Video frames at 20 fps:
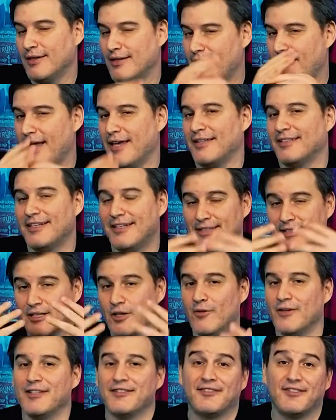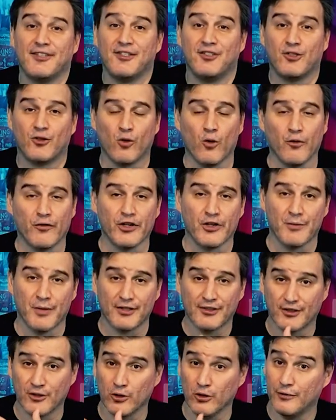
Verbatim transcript: que ainda não existe confirmação